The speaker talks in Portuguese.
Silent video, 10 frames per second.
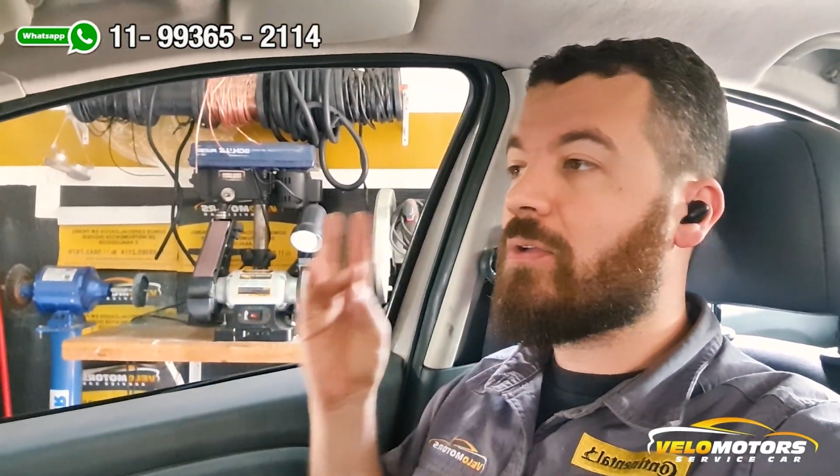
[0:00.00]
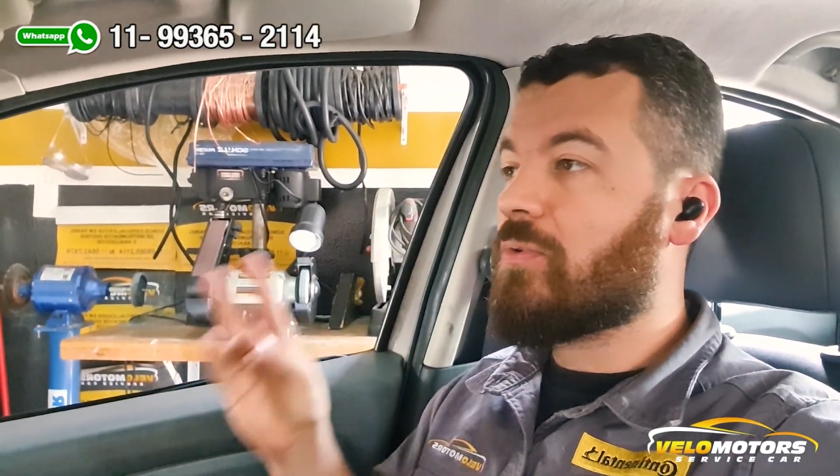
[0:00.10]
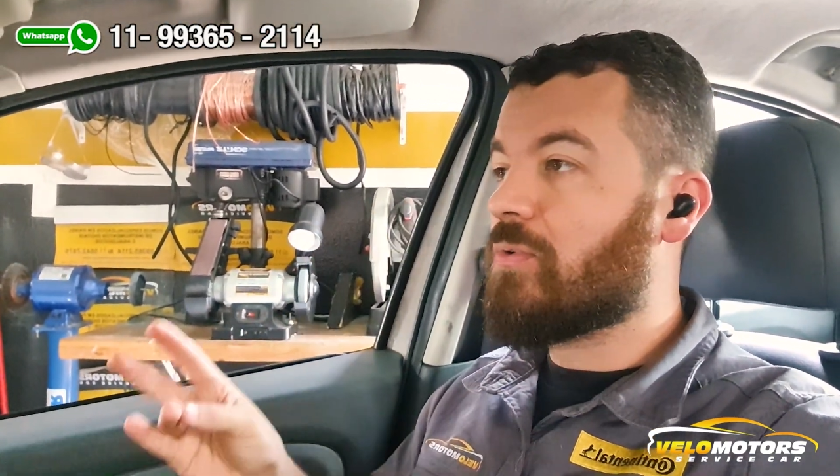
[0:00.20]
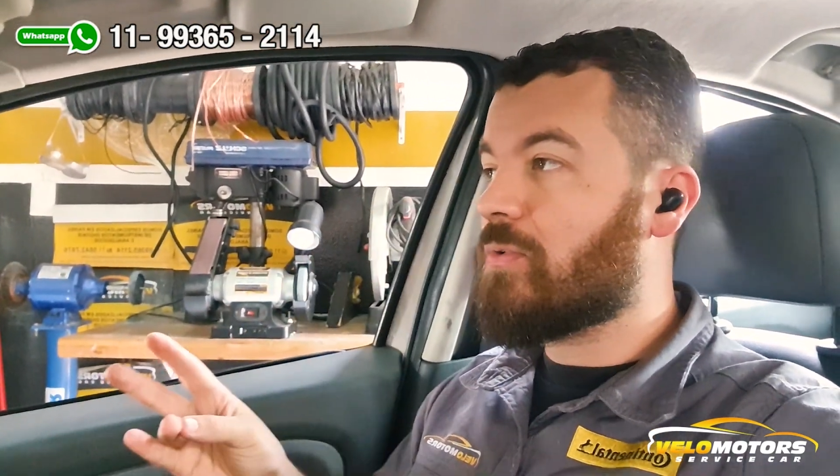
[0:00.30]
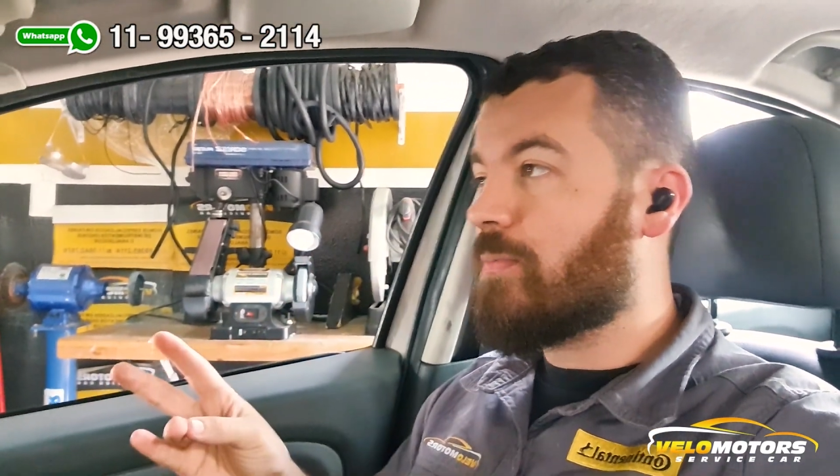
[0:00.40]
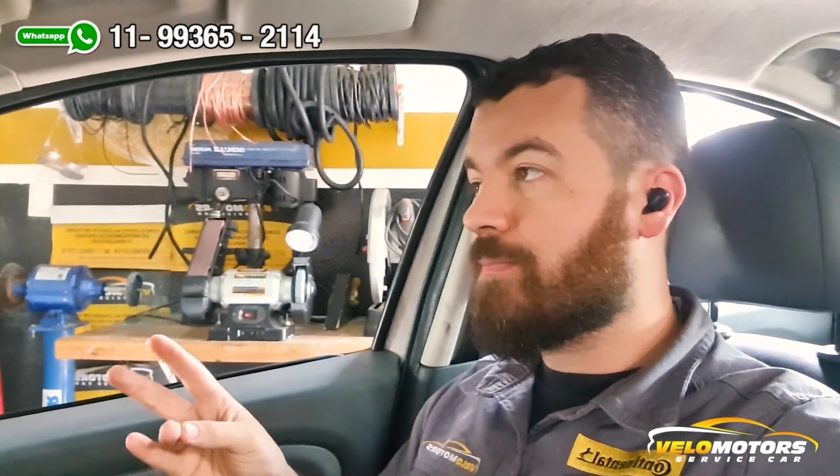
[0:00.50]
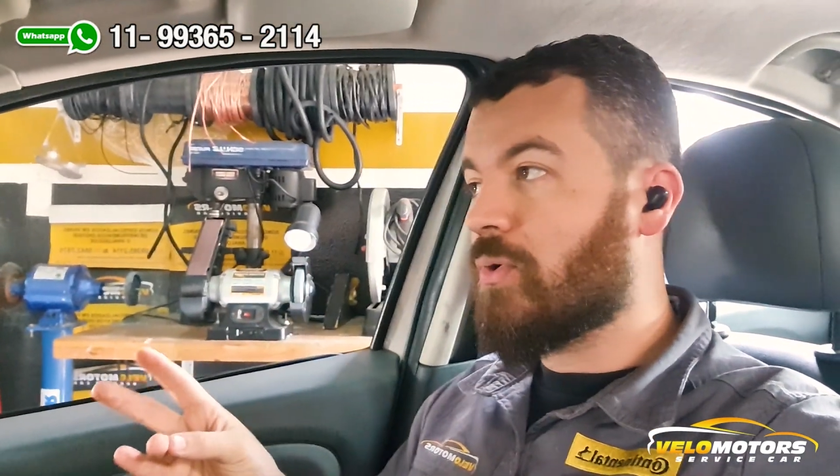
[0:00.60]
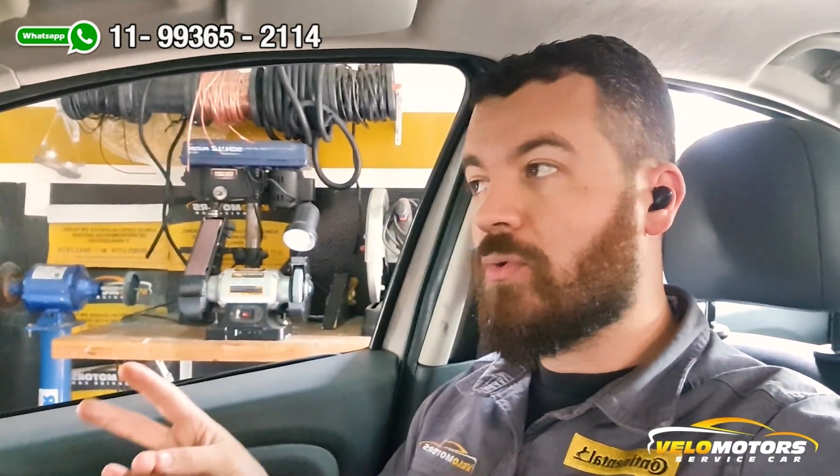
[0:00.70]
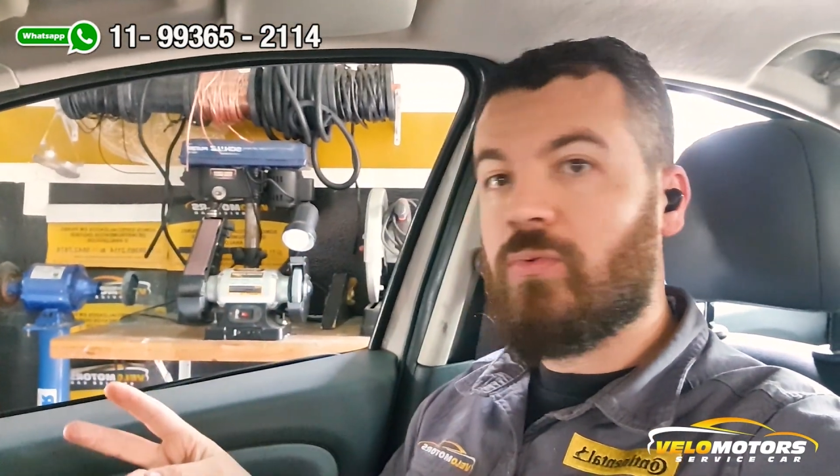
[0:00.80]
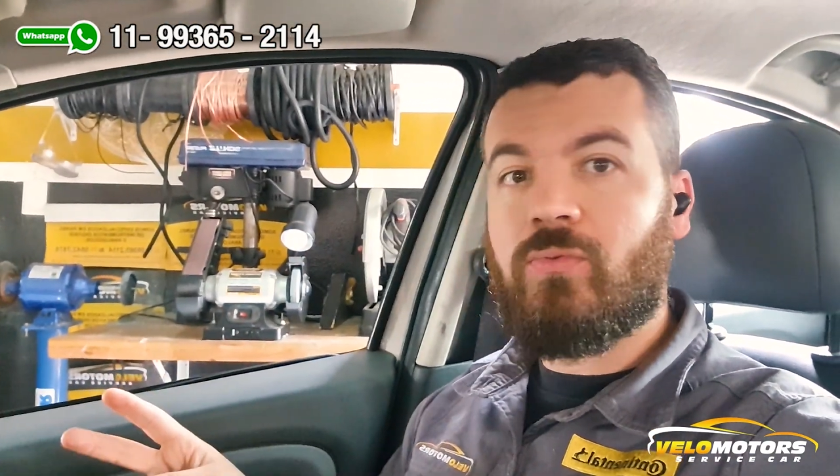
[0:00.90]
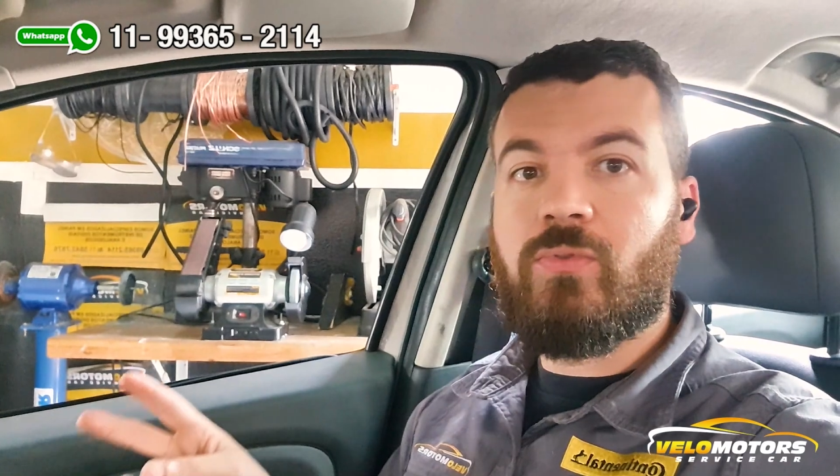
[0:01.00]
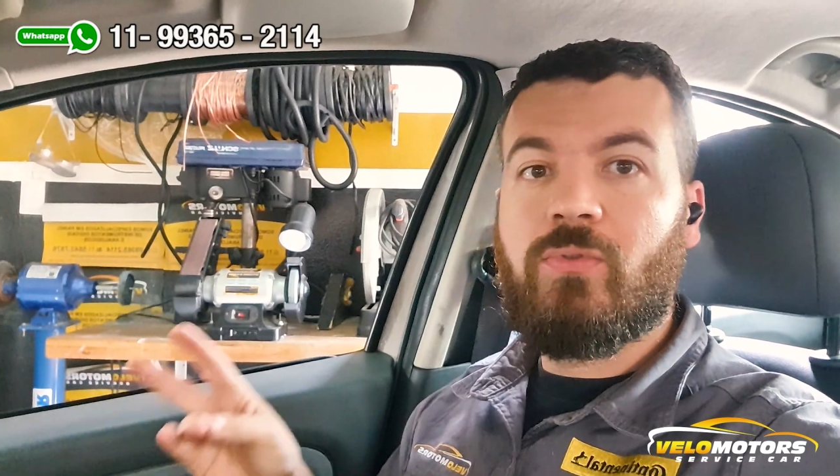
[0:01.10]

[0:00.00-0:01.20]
do Punto,